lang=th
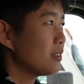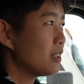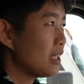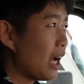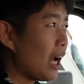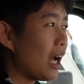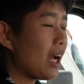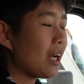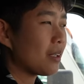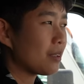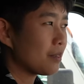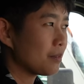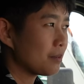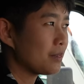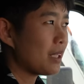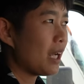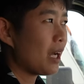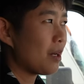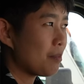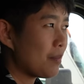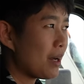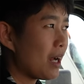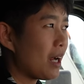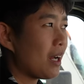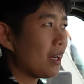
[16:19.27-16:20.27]
ยากยา
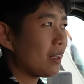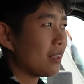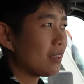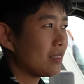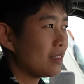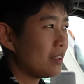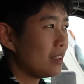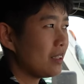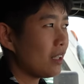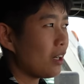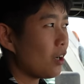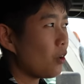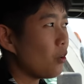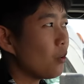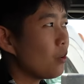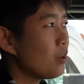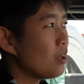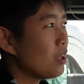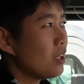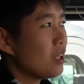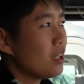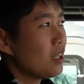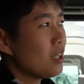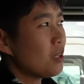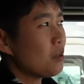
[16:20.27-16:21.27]
กมากที่เขา
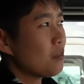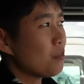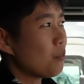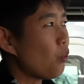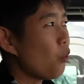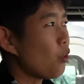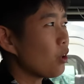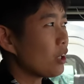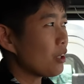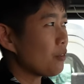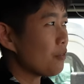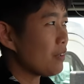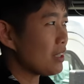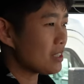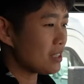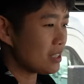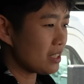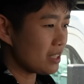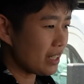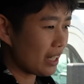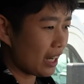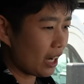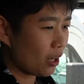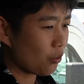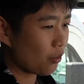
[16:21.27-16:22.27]
พูดกันว่า ซี
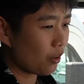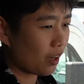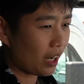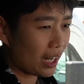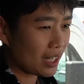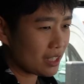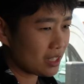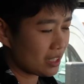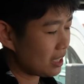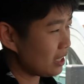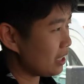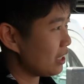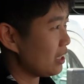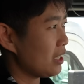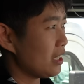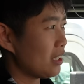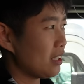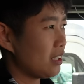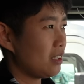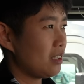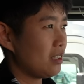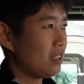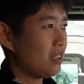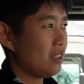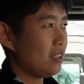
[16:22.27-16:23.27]
ดี แอล Class A เนี่ย
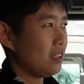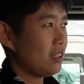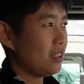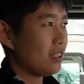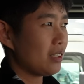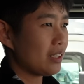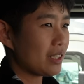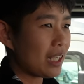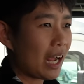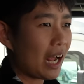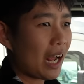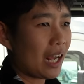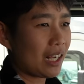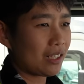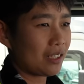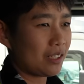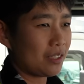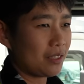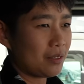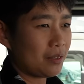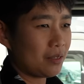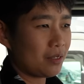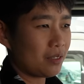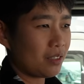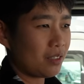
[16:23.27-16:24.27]
ยากเนี่ย
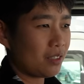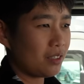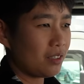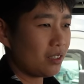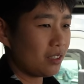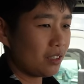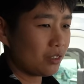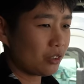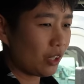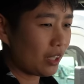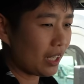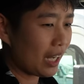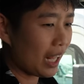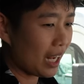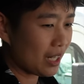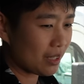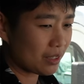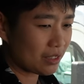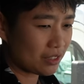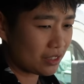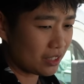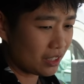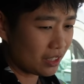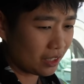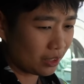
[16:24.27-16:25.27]
คือตอนแรก
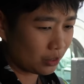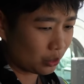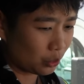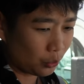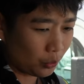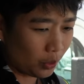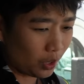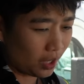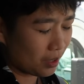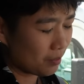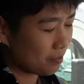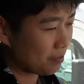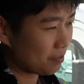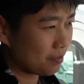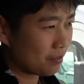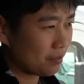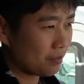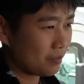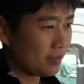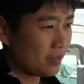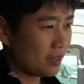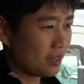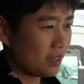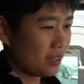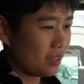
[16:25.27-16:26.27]
เจอกับตัว
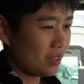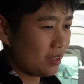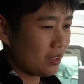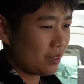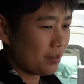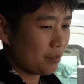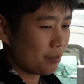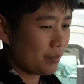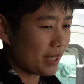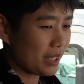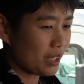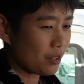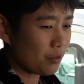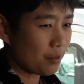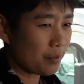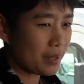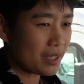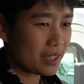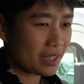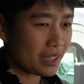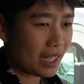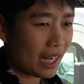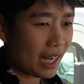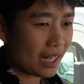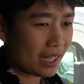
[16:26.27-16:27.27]
ไม่คิดว่ามัน
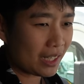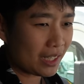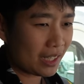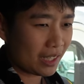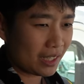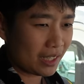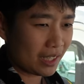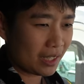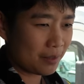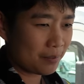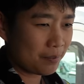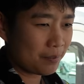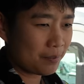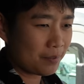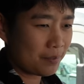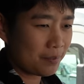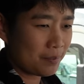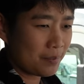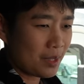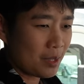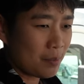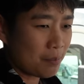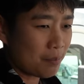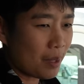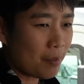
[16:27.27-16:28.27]
จะยากขนาดนั้น
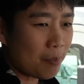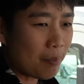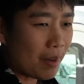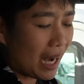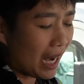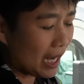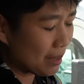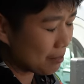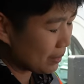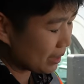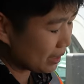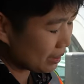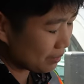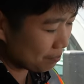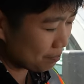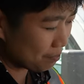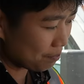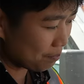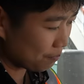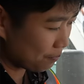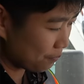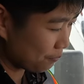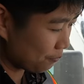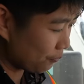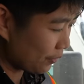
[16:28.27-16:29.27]
ประมาณมัน
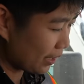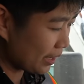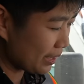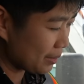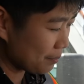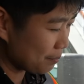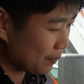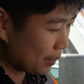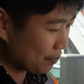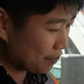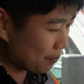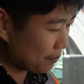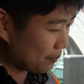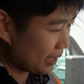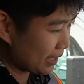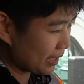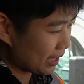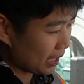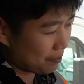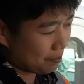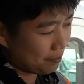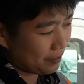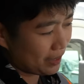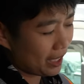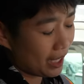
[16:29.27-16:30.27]
ไว้แบบระ
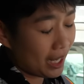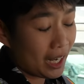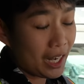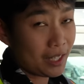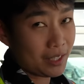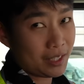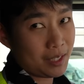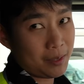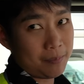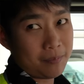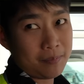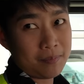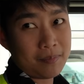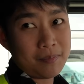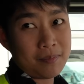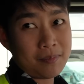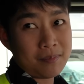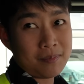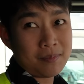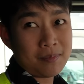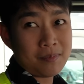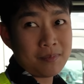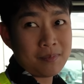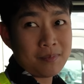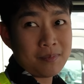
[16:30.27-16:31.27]
ดับแค่ห้าสิบ
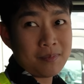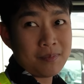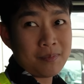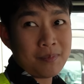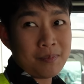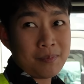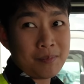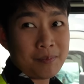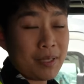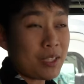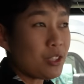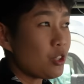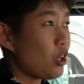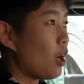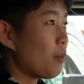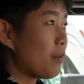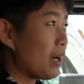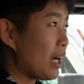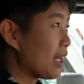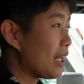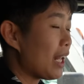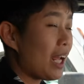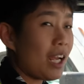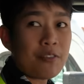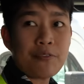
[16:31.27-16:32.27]
ไปสอบค
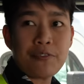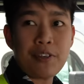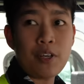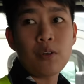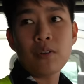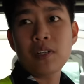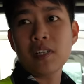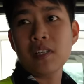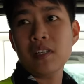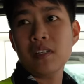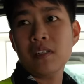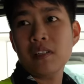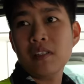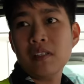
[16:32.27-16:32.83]
รั้งแรกเฟลเลย